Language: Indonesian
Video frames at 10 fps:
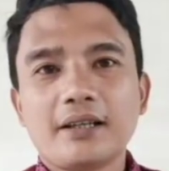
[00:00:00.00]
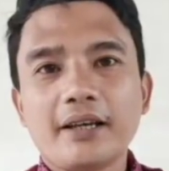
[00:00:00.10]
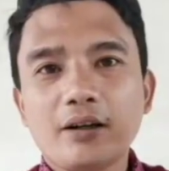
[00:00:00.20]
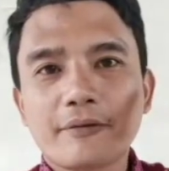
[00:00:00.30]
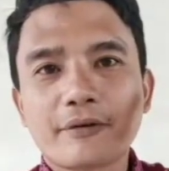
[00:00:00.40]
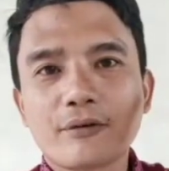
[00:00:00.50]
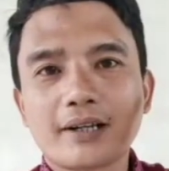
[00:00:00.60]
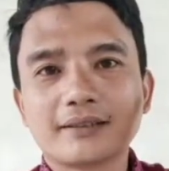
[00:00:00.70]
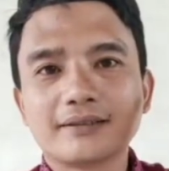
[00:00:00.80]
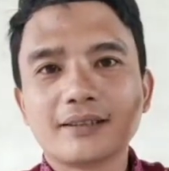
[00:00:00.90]
Hello
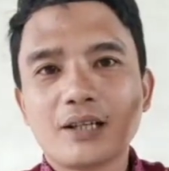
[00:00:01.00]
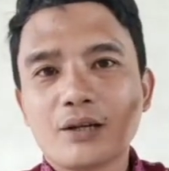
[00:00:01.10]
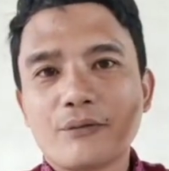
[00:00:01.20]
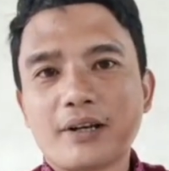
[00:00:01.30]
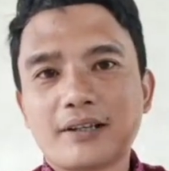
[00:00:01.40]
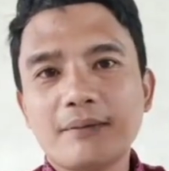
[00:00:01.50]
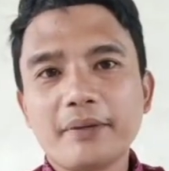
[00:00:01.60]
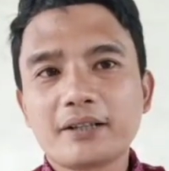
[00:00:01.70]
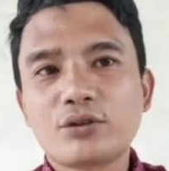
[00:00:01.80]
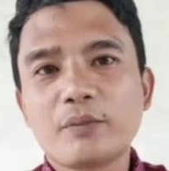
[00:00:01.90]
everyone, welcome
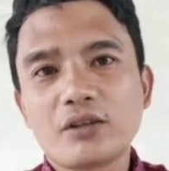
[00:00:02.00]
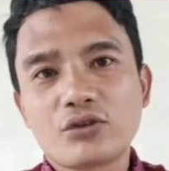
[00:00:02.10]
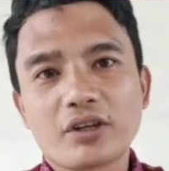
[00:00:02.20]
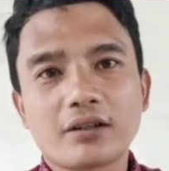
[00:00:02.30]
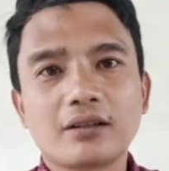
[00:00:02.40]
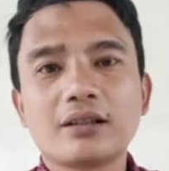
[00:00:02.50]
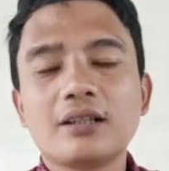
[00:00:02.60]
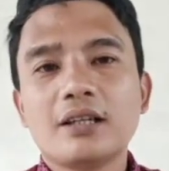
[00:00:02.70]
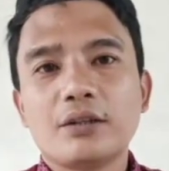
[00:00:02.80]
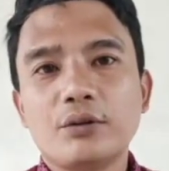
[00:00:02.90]
back to my
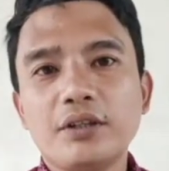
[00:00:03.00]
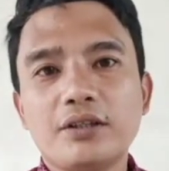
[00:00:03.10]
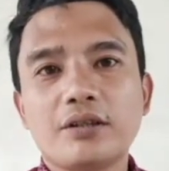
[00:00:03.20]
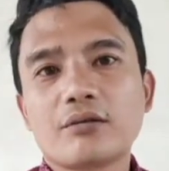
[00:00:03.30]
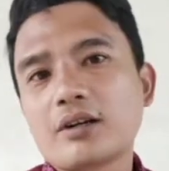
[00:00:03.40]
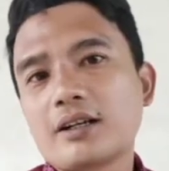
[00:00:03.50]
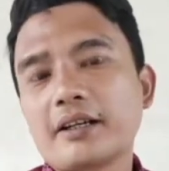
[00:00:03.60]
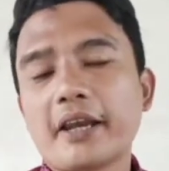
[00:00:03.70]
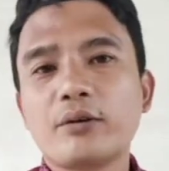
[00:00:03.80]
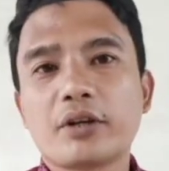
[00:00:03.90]
channel
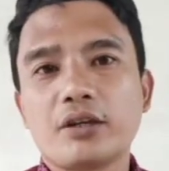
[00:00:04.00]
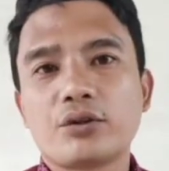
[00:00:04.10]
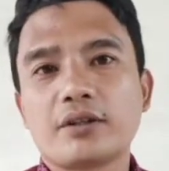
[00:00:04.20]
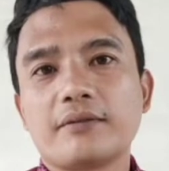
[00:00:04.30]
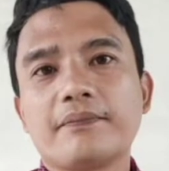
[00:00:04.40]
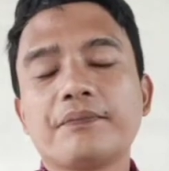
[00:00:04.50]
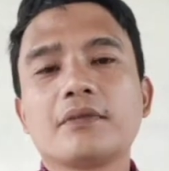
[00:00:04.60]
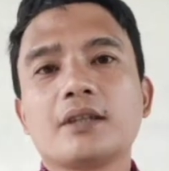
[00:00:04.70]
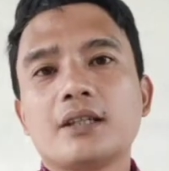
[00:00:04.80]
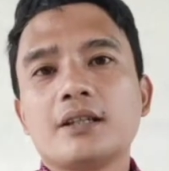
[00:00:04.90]
Yudhishthira Education.
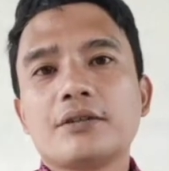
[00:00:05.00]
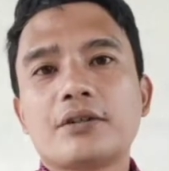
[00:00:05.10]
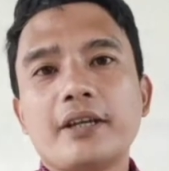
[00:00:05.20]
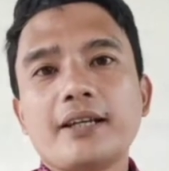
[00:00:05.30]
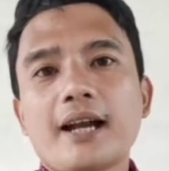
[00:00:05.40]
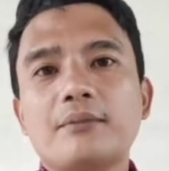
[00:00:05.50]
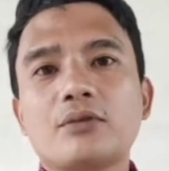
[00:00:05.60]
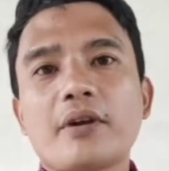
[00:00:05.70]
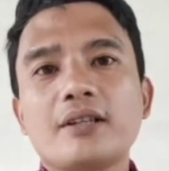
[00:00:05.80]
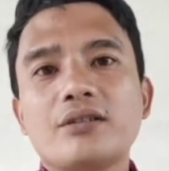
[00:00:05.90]
Today I'm
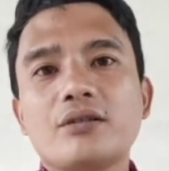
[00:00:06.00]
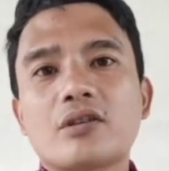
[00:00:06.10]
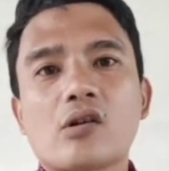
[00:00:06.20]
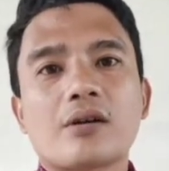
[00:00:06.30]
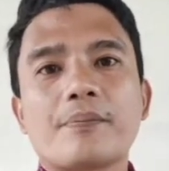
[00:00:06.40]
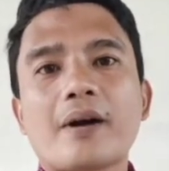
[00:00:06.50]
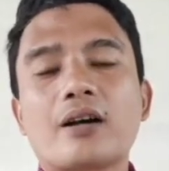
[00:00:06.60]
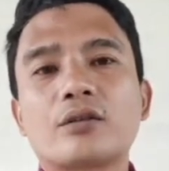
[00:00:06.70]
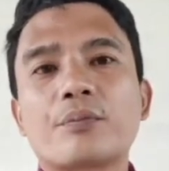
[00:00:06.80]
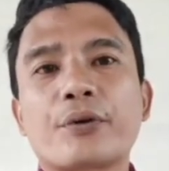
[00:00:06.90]
going to talk
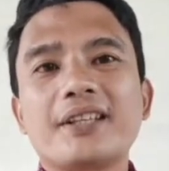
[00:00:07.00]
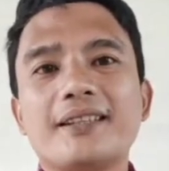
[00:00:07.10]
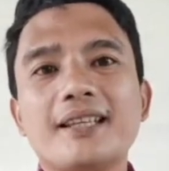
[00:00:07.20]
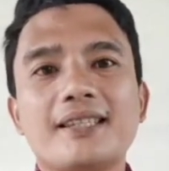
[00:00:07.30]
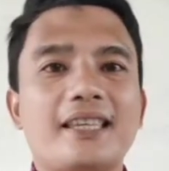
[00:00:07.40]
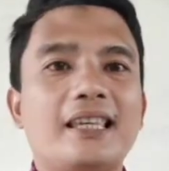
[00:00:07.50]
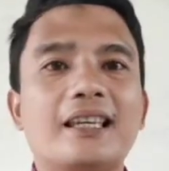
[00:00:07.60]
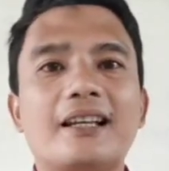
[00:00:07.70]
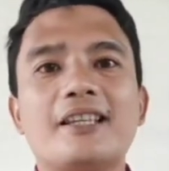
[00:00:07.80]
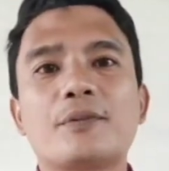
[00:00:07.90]
about British
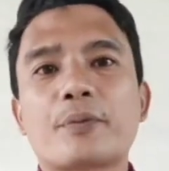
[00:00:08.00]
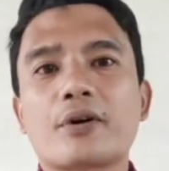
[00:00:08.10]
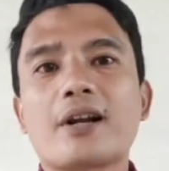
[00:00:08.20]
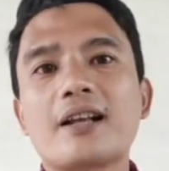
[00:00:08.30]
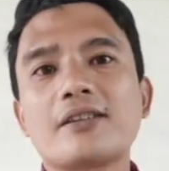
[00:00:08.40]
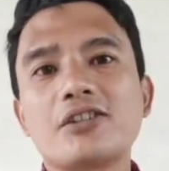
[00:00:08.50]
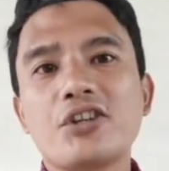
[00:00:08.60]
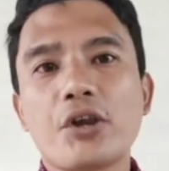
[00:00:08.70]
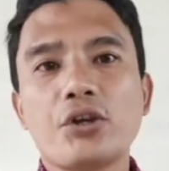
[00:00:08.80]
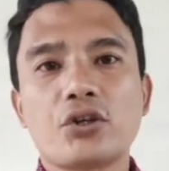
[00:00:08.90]
English
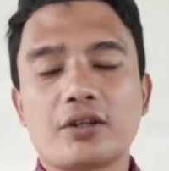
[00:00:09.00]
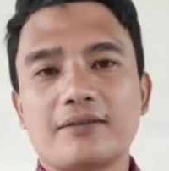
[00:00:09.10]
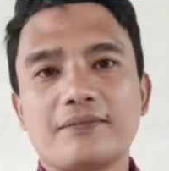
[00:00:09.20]
pronunciation.